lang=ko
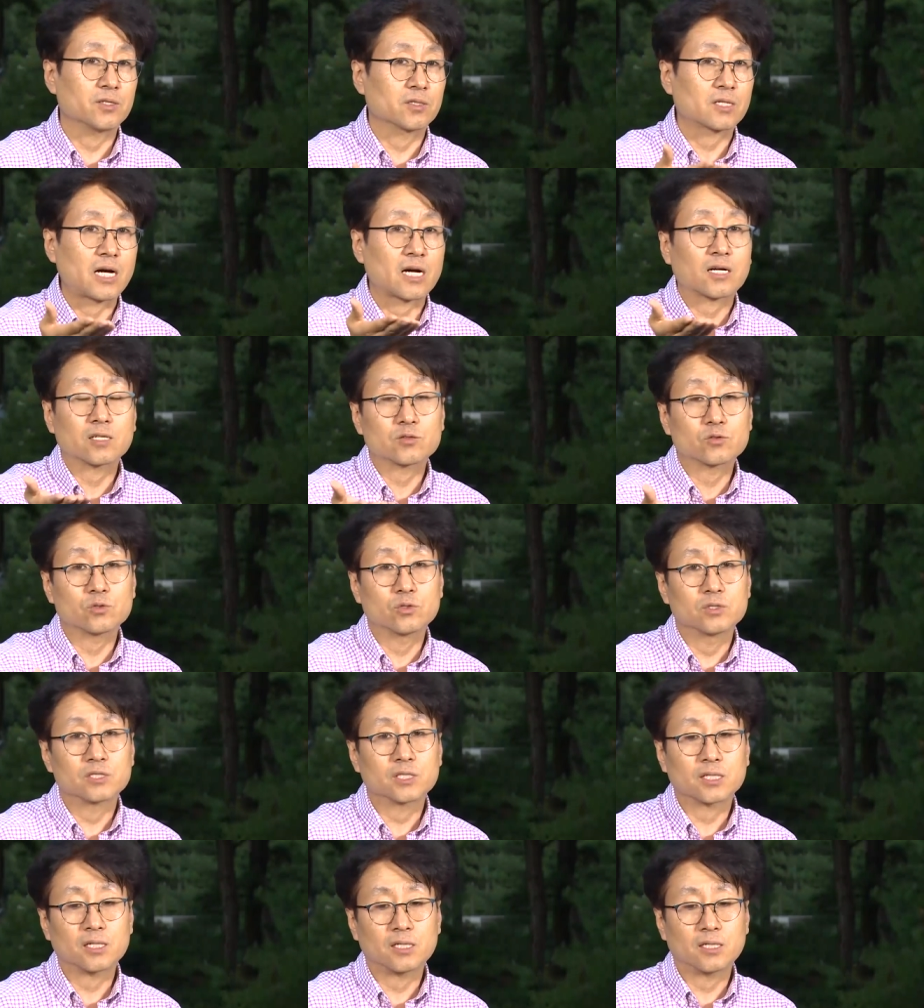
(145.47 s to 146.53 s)
그러니까 아까도
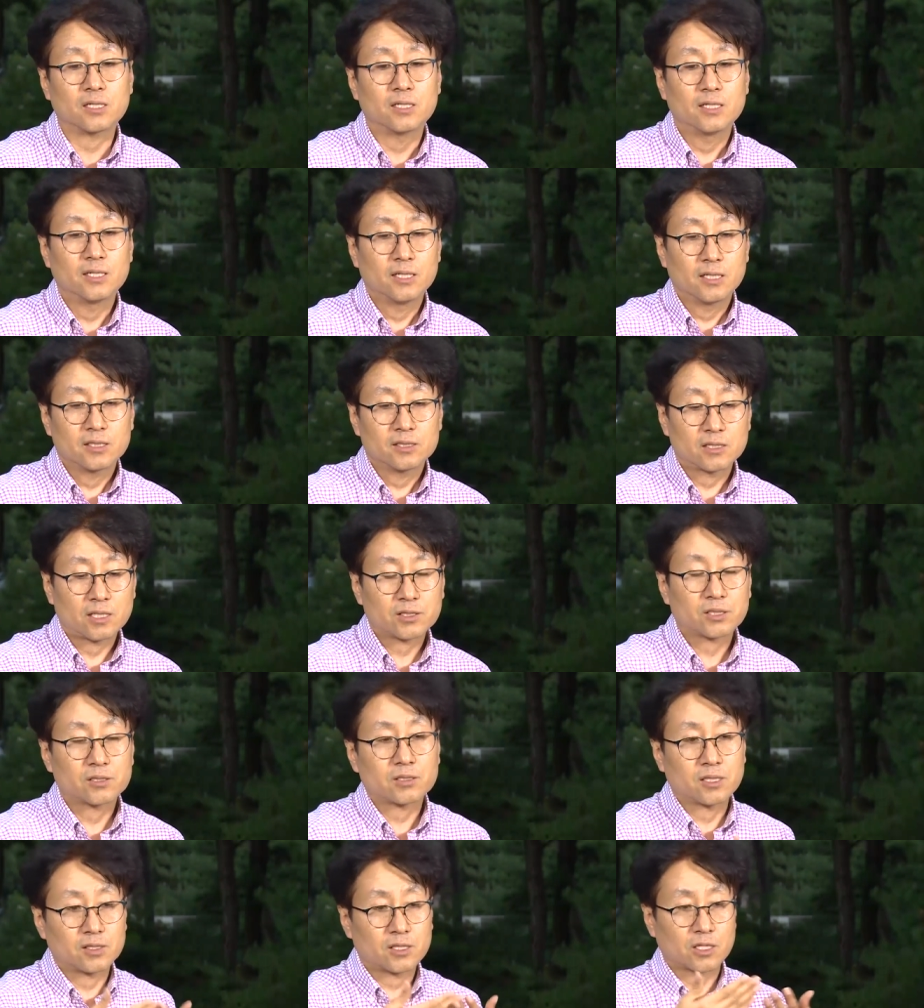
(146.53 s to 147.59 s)
제가
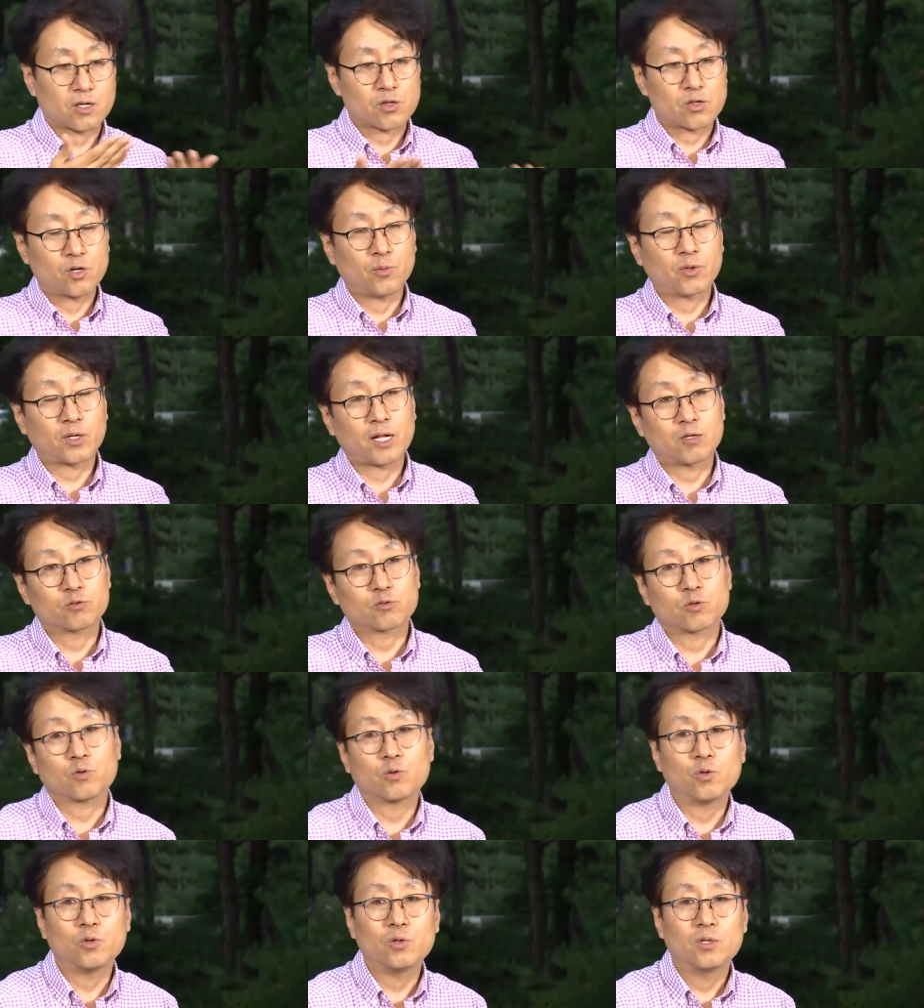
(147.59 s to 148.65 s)
학생들한테 이제 써보라고
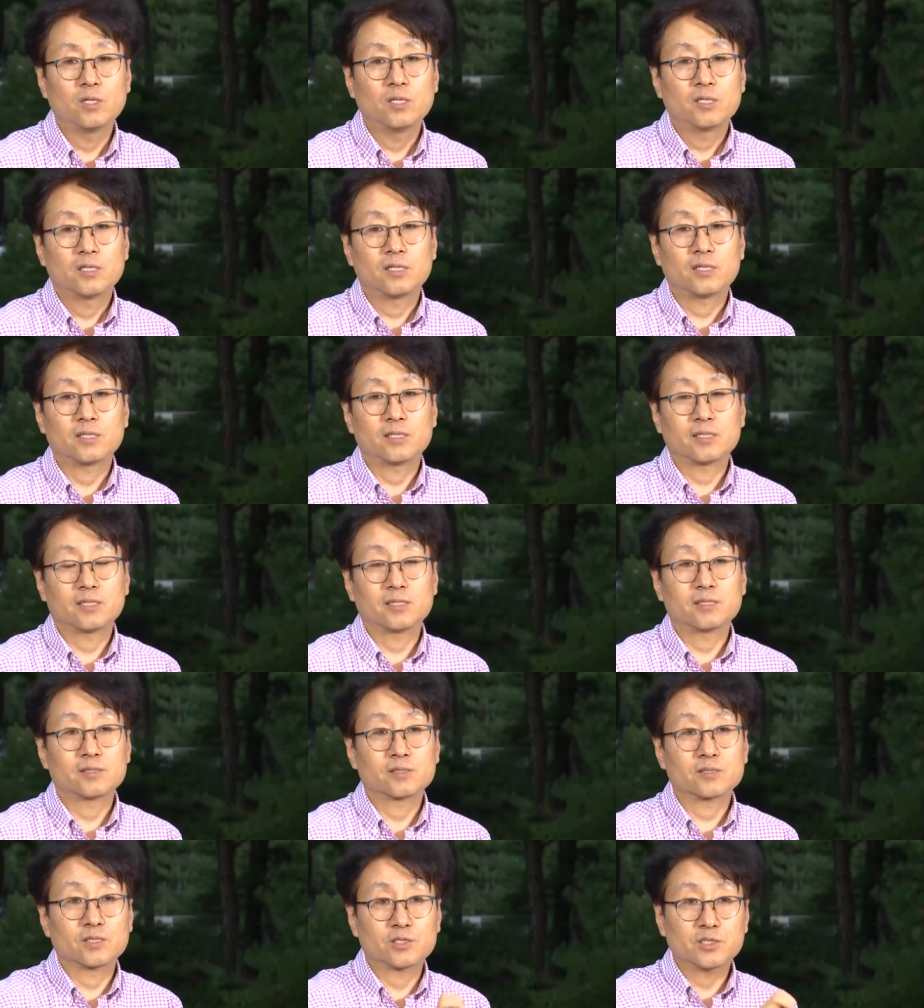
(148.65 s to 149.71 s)
그러고 어,
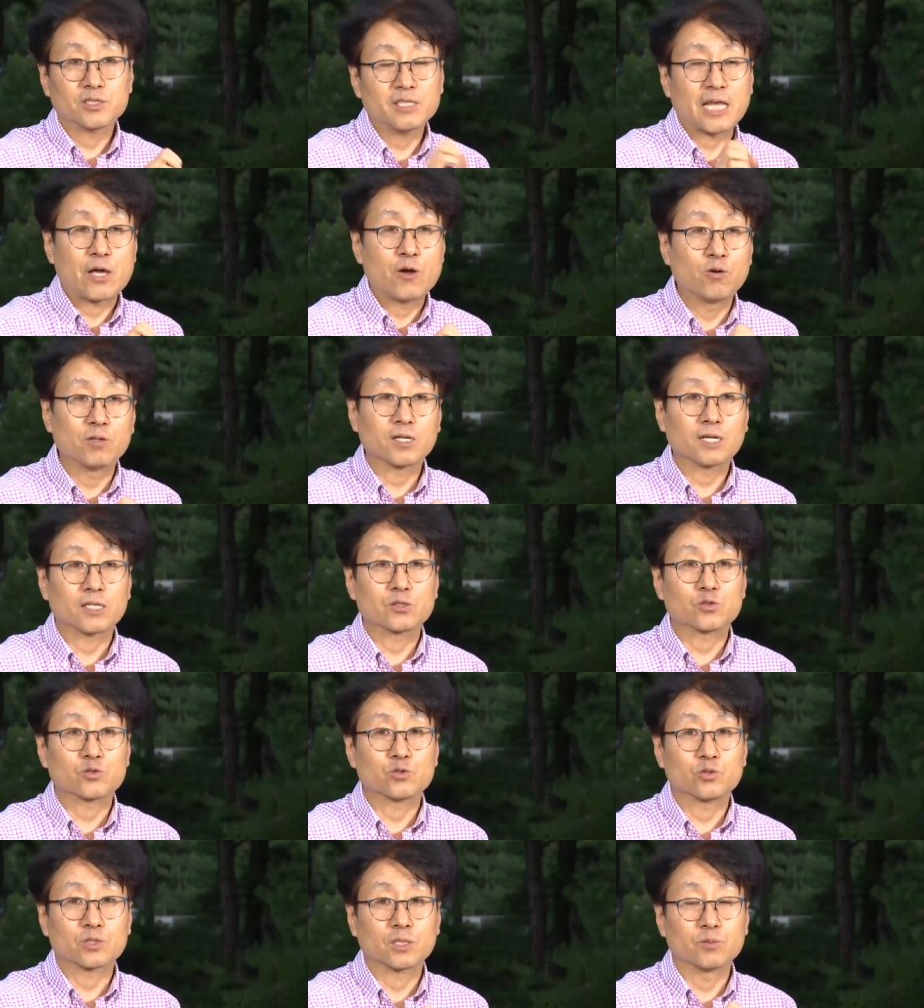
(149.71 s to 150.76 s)
쓴 내용을
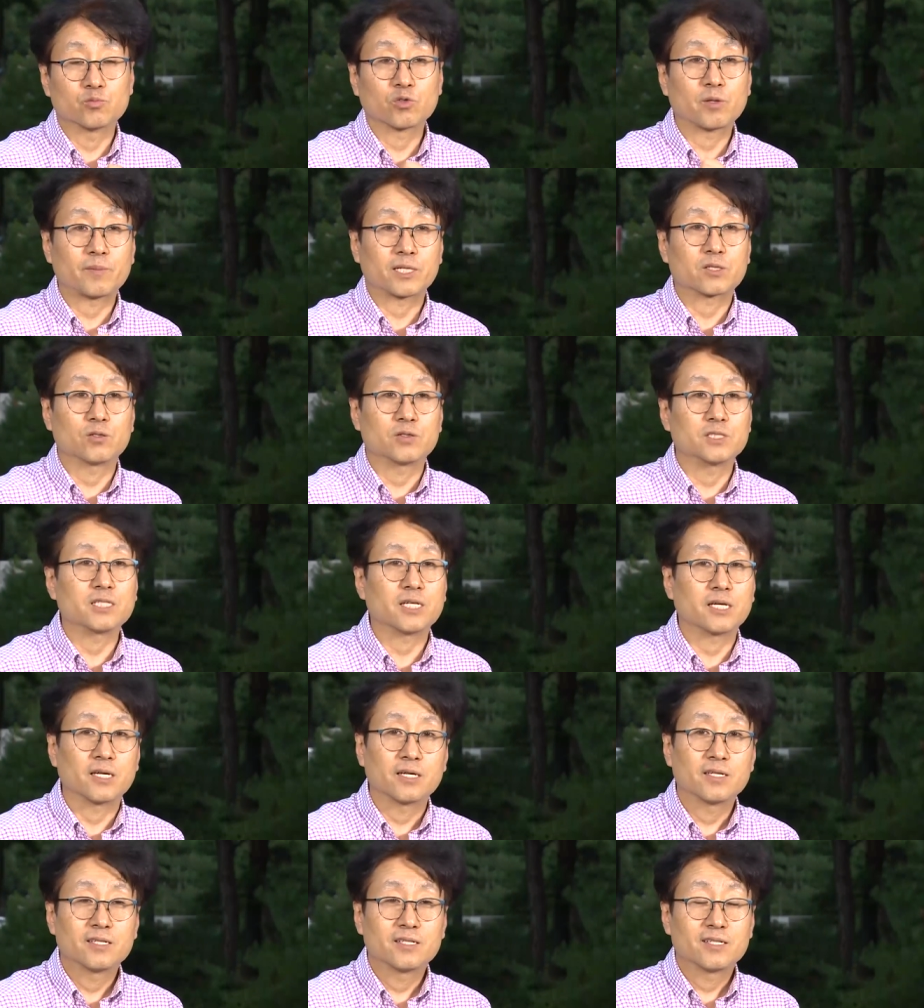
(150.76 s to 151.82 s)
가지고 이렇게 물어봤더니
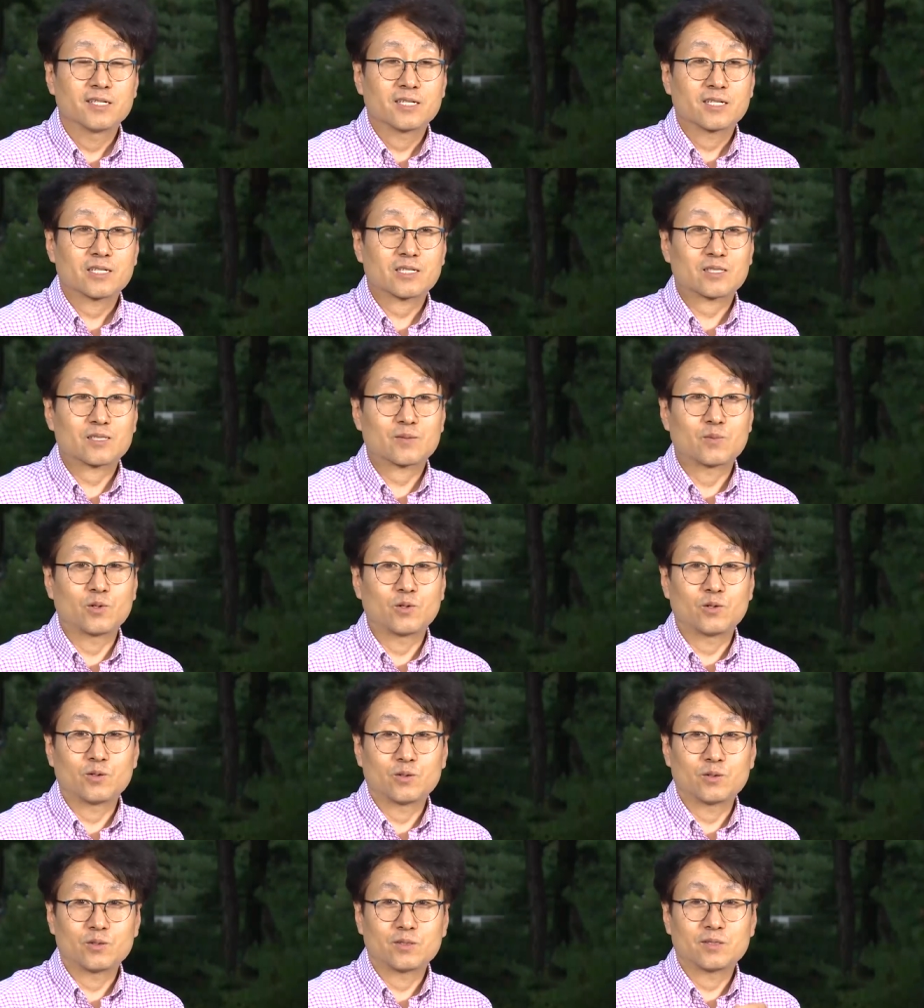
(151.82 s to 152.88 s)

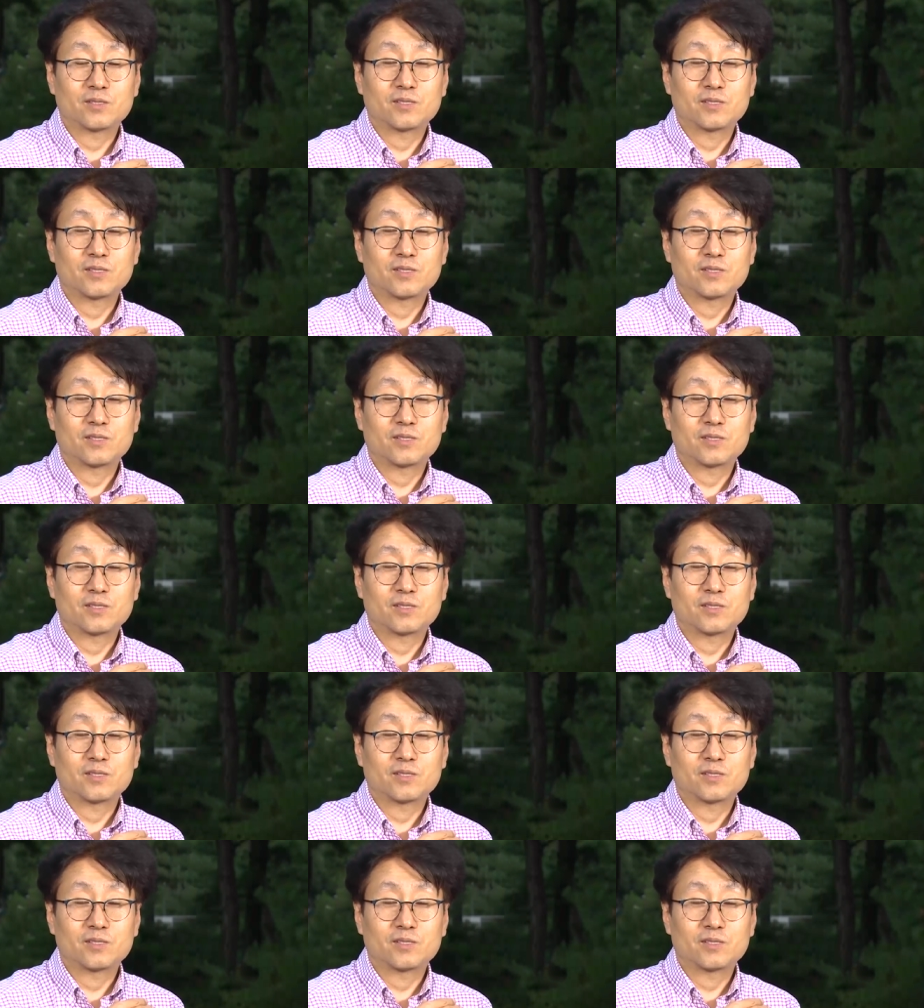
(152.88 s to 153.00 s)
뭐